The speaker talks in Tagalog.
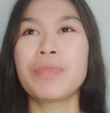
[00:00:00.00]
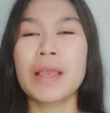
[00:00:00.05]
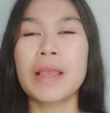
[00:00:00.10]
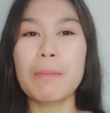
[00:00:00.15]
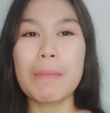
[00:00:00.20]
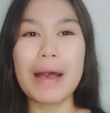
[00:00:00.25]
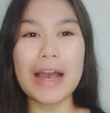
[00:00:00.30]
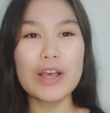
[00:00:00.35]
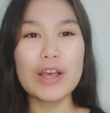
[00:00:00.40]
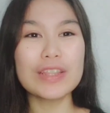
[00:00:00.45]

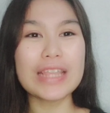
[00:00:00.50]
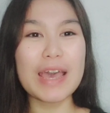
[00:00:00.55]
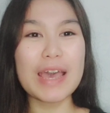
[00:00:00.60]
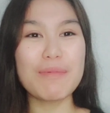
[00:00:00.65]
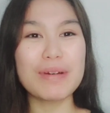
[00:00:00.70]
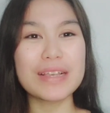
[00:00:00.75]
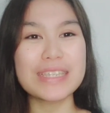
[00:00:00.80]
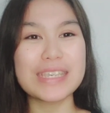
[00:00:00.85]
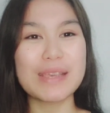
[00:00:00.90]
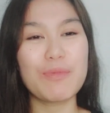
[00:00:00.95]
Bago tayo
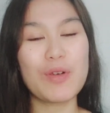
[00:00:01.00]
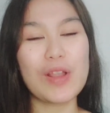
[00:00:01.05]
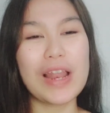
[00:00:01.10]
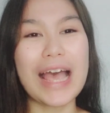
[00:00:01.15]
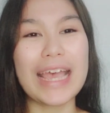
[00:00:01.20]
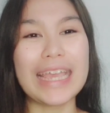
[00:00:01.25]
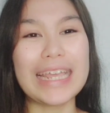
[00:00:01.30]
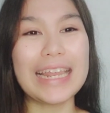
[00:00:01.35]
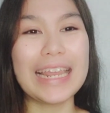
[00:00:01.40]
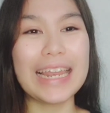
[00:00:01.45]

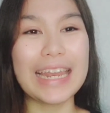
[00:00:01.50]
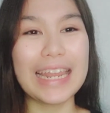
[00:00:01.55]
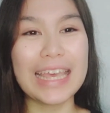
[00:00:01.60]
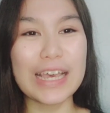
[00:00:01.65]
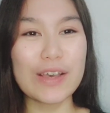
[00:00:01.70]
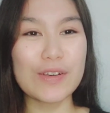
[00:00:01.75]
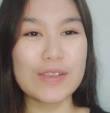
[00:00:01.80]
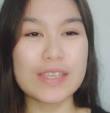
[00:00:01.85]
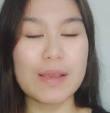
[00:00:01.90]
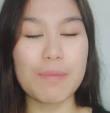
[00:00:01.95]
magsimula,
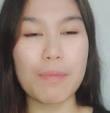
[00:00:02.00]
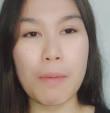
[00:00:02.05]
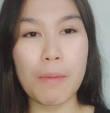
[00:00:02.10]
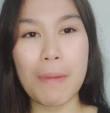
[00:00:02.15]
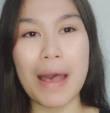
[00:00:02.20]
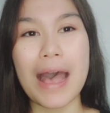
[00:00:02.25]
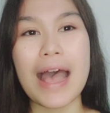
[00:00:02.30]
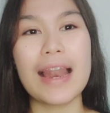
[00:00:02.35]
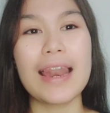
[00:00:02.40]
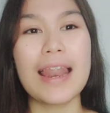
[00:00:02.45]
ililink ko sa
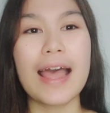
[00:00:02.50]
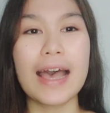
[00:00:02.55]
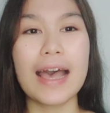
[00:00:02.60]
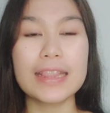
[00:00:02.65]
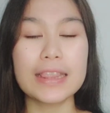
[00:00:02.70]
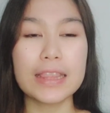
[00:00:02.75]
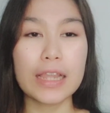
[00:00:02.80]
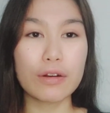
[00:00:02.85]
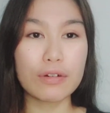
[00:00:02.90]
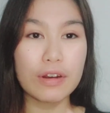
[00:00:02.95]
baba
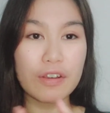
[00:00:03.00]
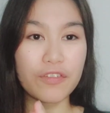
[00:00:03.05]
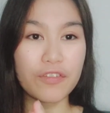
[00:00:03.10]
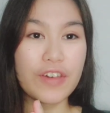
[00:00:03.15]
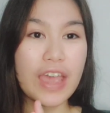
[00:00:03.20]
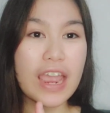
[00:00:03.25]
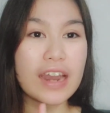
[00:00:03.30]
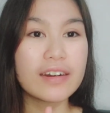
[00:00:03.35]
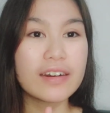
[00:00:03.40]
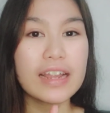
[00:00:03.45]
lahat ng
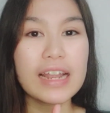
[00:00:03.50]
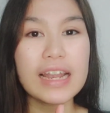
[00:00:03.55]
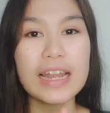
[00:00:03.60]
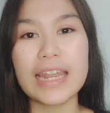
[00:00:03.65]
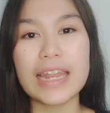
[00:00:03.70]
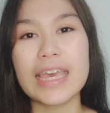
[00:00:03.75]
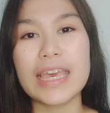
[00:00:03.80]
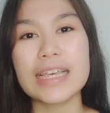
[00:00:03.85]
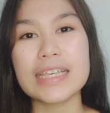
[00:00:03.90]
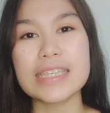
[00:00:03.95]
referral
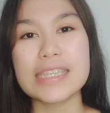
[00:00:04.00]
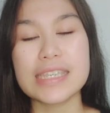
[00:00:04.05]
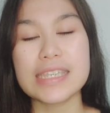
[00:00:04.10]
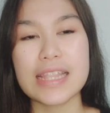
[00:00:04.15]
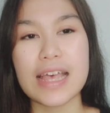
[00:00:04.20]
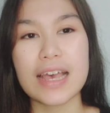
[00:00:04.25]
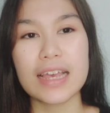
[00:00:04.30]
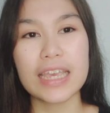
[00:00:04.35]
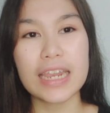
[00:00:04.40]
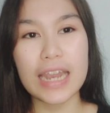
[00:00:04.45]
links
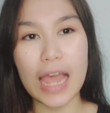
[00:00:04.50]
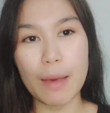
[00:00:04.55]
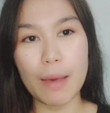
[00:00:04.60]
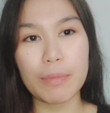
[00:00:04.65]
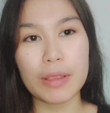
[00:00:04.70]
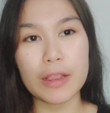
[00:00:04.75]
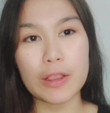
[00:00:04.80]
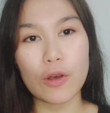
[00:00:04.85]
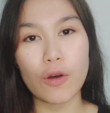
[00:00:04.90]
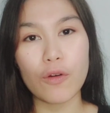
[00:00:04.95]
na
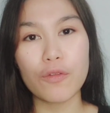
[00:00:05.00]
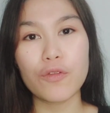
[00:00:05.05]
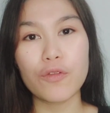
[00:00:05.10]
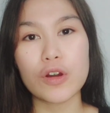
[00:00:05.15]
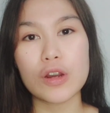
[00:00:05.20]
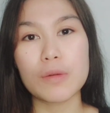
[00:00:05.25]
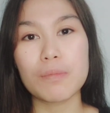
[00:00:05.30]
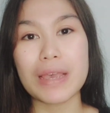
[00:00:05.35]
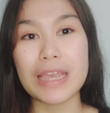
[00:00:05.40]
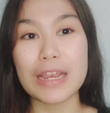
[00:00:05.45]
ginamit ko
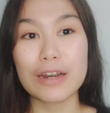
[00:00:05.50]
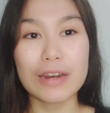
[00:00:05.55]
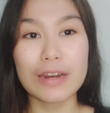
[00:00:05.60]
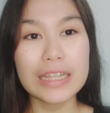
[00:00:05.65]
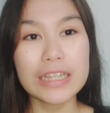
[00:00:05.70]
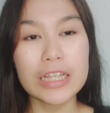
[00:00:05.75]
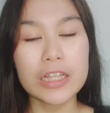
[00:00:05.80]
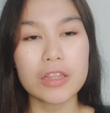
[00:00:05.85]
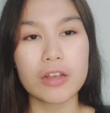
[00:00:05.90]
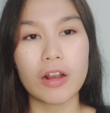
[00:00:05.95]
for my
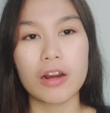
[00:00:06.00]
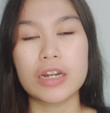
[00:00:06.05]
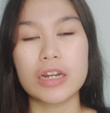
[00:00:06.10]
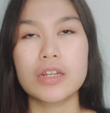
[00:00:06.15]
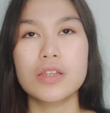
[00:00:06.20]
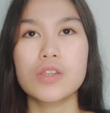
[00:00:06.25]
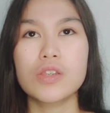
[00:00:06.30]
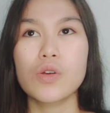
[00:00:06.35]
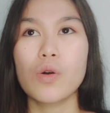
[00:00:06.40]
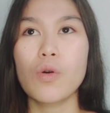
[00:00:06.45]
credit
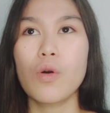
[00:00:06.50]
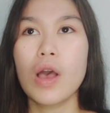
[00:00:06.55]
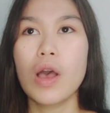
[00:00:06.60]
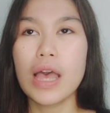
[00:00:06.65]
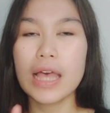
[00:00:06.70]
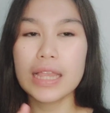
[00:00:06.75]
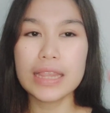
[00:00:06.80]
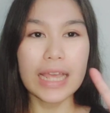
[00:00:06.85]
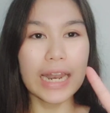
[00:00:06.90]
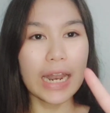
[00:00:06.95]
card. So,
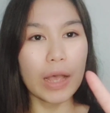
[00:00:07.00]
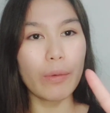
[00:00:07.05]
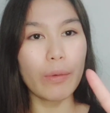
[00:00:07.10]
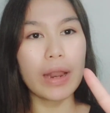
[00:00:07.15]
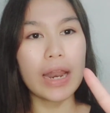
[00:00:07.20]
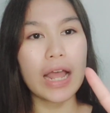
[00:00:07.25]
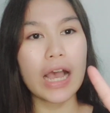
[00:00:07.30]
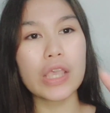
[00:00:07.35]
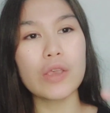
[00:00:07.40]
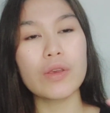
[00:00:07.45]
dalawa
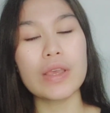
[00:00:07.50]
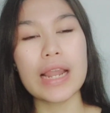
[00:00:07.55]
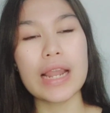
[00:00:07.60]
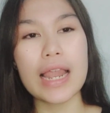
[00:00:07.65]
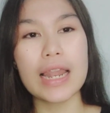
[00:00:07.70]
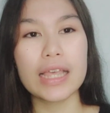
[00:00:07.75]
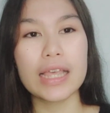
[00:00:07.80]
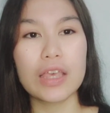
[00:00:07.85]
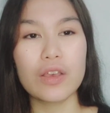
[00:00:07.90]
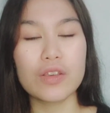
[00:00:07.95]
lang yung
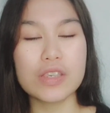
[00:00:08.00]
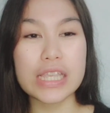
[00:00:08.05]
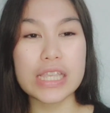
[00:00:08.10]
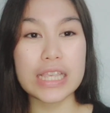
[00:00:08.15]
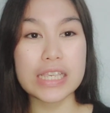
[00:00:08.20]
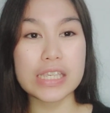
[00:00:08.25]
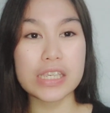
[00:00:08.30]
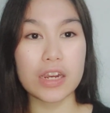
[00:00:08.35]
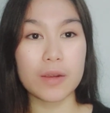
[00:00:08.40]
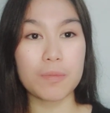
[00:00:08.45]
ilalagay ko sa
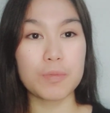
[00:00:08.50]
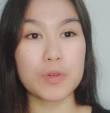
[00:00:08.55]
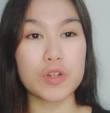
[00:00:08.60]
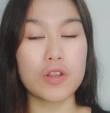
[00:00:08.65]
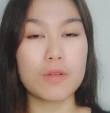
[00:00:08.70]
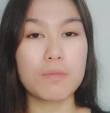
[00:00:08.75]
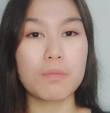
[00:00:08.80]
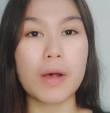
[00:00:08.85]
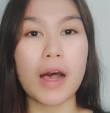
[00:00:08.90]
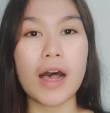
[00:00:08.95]

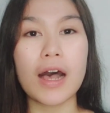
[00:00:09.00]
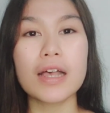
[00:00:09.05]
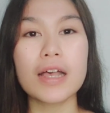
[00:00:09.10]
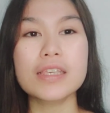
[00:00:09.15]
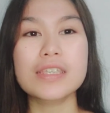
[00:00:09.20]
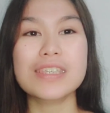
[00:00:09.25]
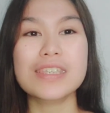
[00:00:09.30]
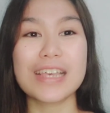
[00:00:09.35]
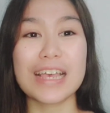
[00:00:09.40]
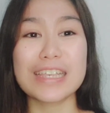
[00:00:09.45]
description
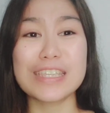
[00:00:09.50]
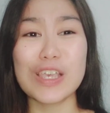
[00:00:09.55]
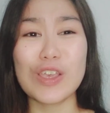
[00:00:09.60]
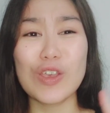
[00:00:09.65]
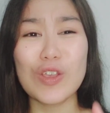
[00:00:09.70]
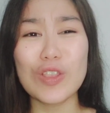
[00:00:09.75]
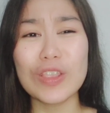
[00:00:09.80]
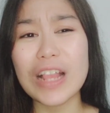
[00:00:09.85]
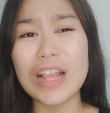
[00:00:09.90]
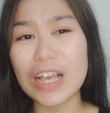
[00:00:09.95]
box kasi
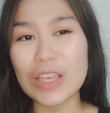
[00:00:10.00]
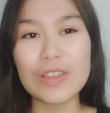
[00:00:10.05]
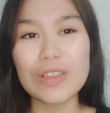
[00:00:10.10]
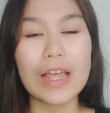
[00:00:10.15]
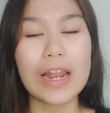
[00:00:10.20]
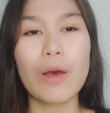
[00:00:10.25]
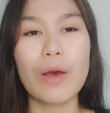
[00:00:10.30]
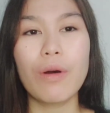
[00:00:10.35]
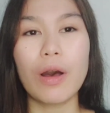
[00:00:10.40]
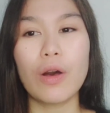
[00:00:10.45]
yun lang yung
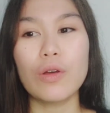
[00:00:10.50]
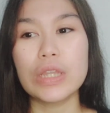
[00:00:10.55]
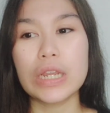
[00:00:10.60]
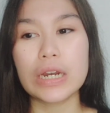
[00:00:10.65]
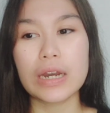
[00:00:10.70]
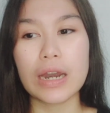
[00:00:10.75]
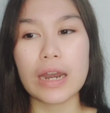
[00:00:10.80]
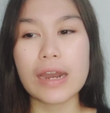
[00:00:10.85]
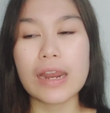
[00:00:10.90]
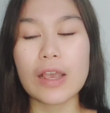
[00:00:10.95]
dalawa ko
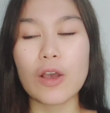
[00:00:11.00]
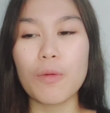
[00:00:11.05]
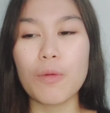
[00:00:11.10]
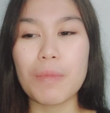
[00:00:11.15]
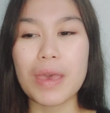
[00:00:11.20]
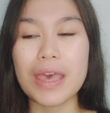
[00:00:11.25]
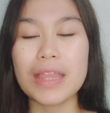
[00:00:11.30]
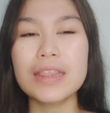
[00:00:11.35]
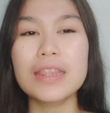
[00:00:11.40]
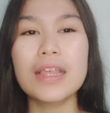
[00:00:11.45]

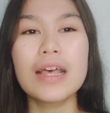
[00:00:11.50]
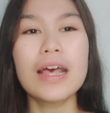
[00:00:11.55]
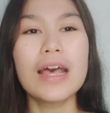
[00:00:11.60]
nire-recommend.